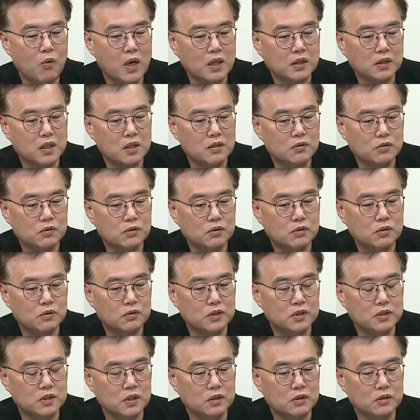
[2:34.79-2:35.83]

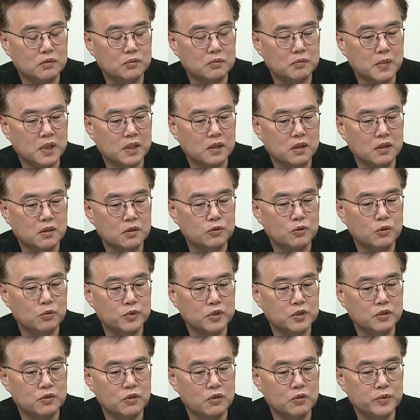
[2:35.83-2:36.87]
화상으로 이제 만난 건
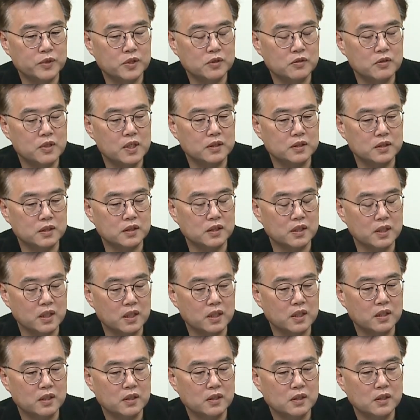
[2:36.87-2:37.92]
요번이 처음인 것
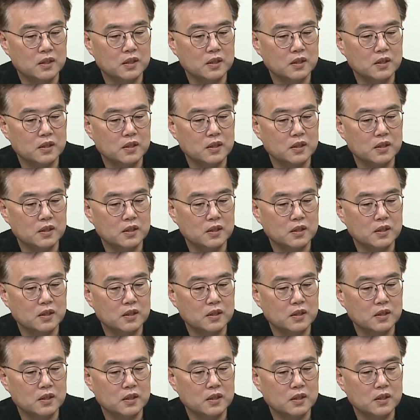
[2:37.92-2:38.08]
같은데 음.